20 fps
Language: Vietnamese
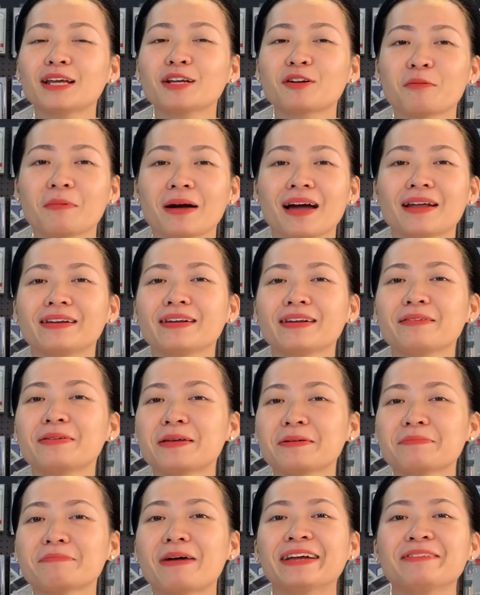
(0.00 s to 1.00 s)
của bạn đã bị
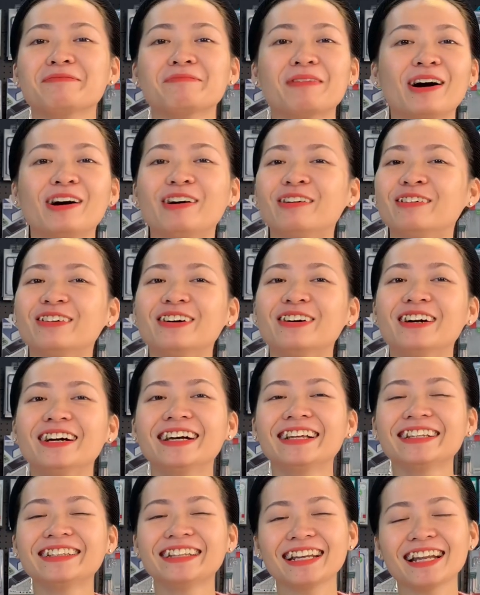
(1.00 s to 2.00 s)
bay màu
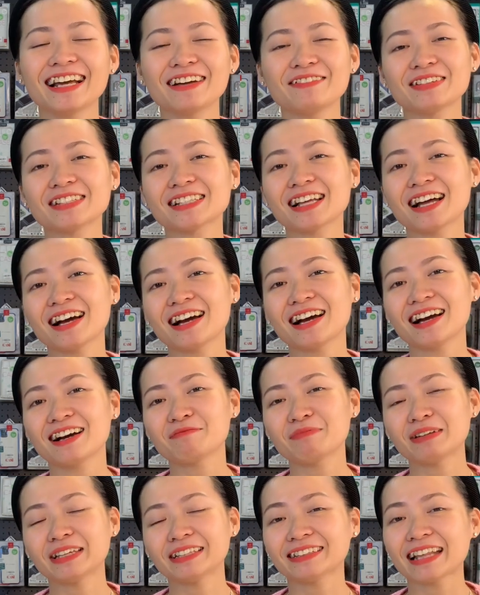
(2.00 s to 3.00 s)
thế là bây giờ
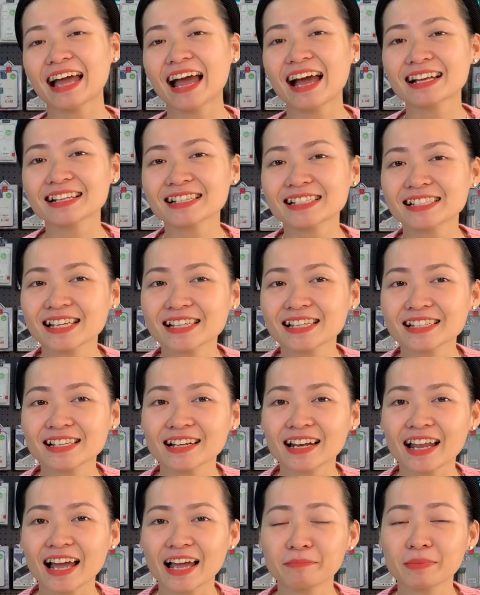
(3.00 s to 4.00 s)
mình đang xây dựng
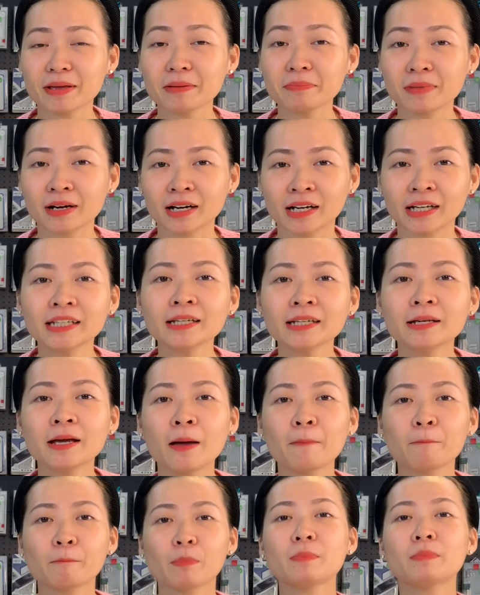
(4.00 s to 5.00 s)
lại pet mới
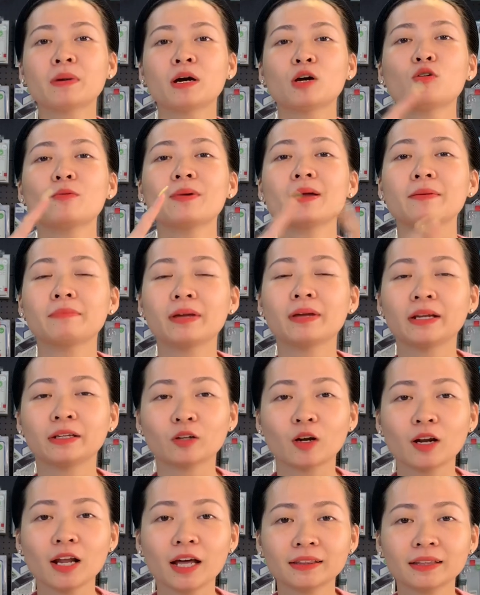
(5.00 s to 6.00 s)
Pet mới của bên mình nó
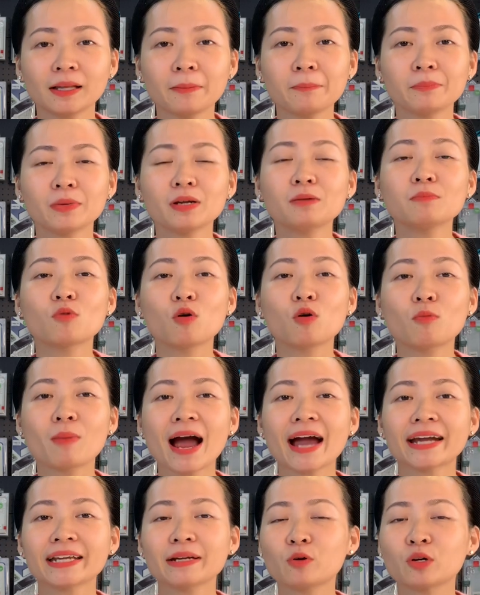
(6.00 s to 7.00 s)
là tâm đức
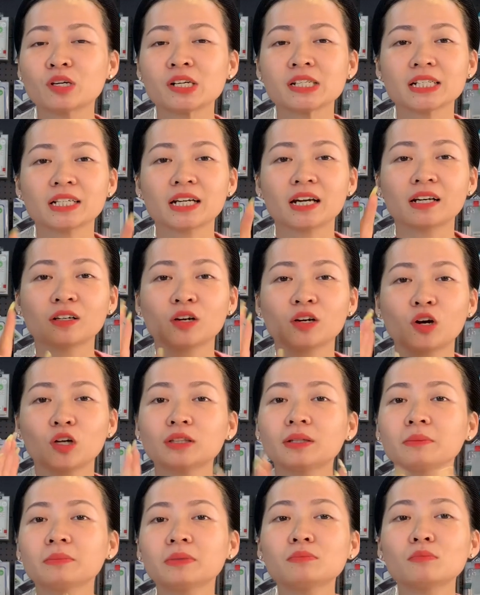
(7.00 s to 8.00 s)
mobile nhé mọi người chỉ cần gõ
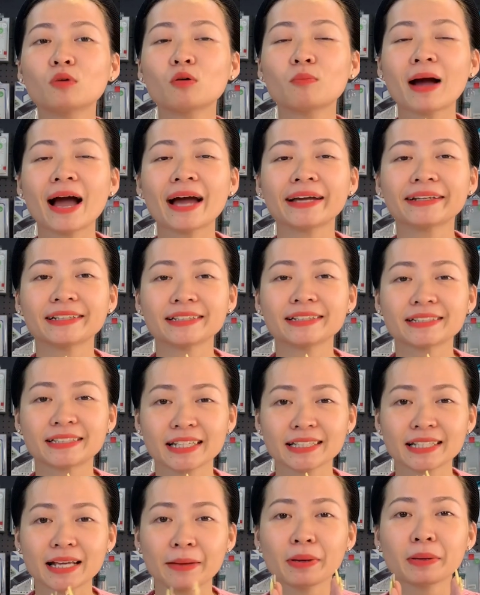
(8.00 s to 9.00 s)
tâm đức mobile thì sẽ
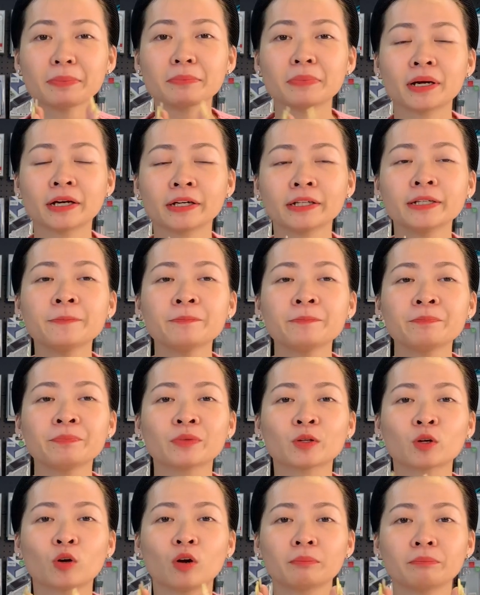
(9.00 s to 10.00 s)
ra pet mới
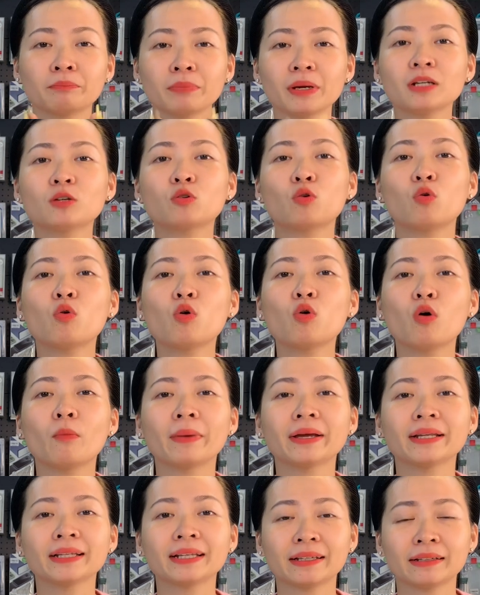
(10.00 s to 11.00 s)
còn pet cũ của
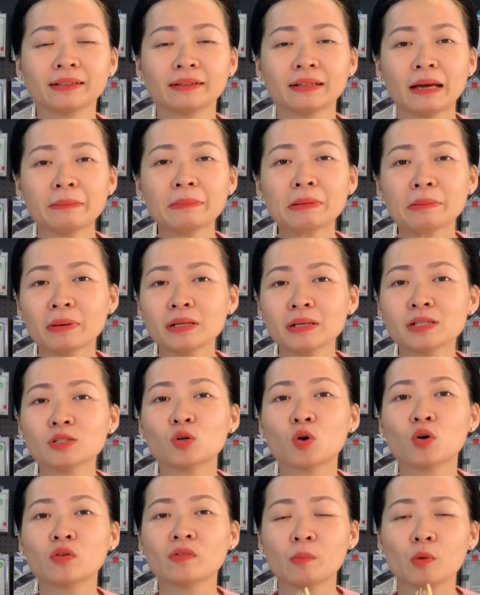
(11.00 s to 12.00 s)
mình là đã bị mất
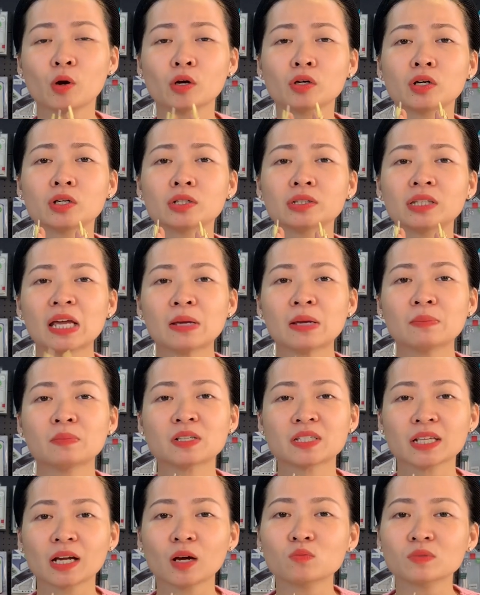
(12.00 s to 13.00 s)
rồi và mọi người tìm thì
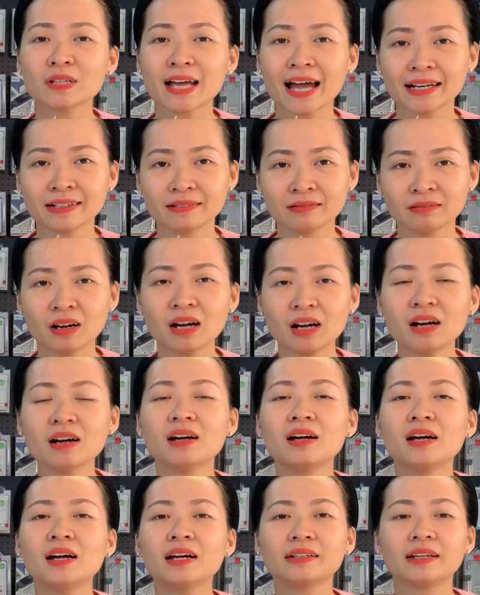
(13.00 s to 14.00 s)
sẽ không ra nữa
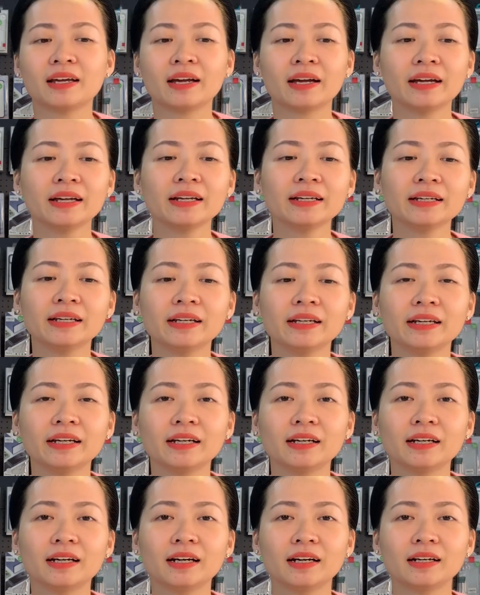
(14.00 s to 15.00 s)
đấy
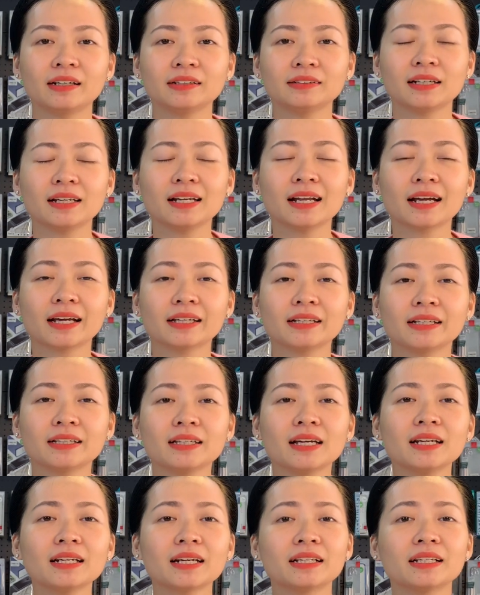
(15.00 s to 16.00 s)
à, đấy là cái thứ
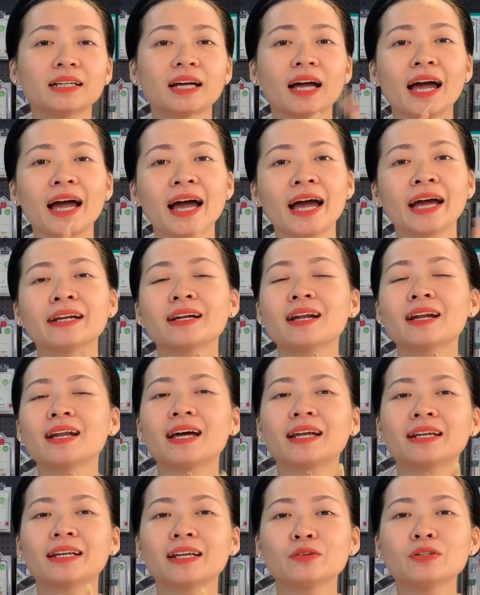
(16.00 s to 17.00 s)
nhất cái thứ hai đó là
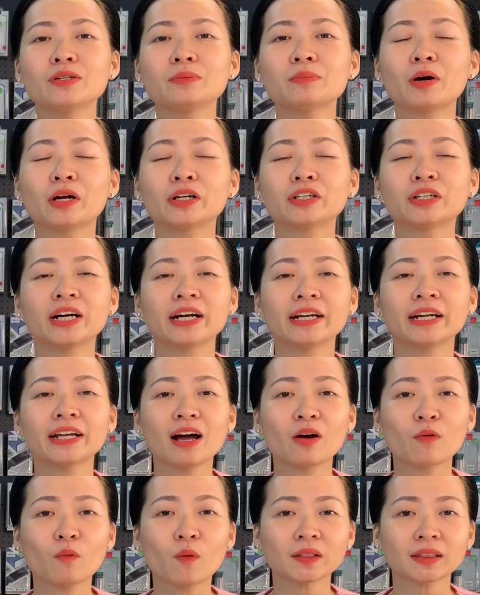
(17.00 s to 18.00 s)
nếu như mọi người
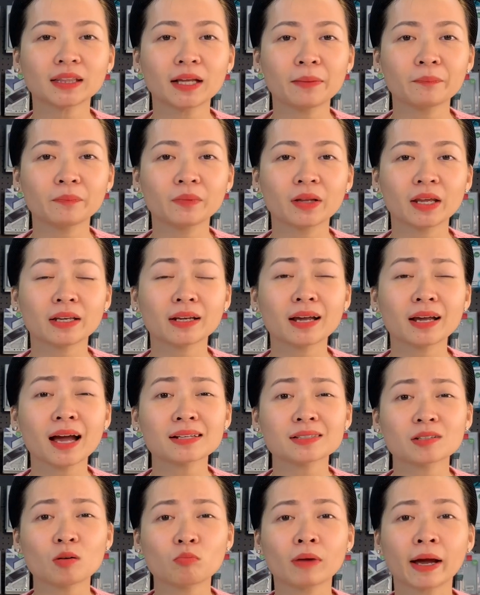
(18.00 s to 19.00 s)
đang quan tâm đến các
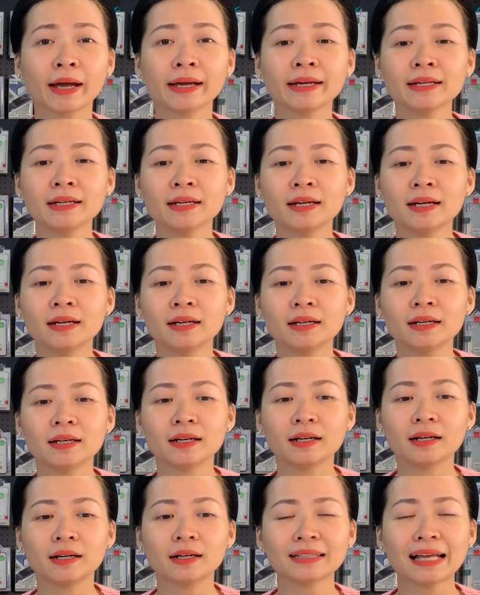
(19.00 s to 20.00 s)
dòng máy
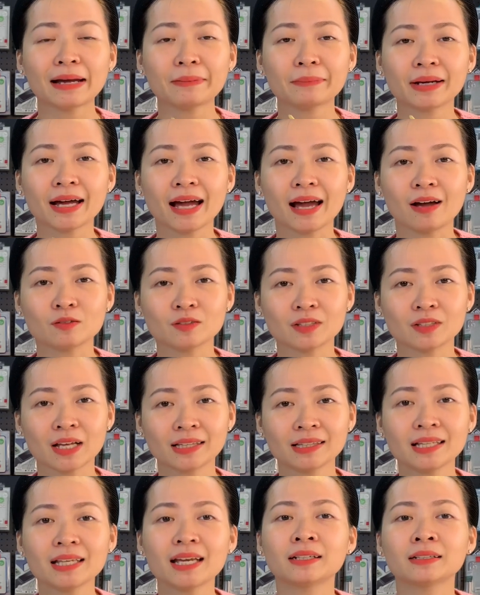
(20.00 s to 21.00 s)
à, tham khảo giá
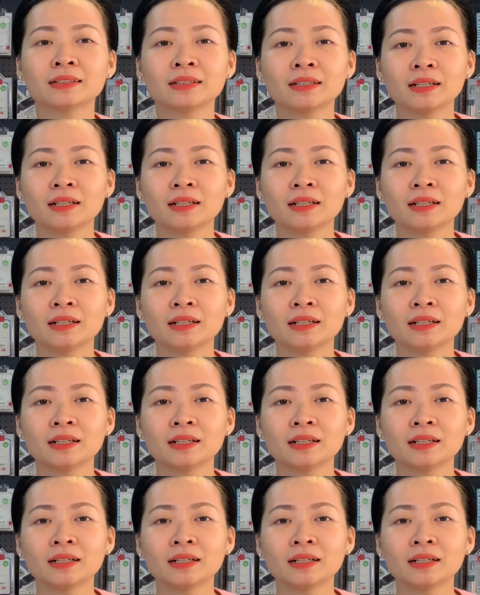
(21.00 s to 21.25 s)
tiền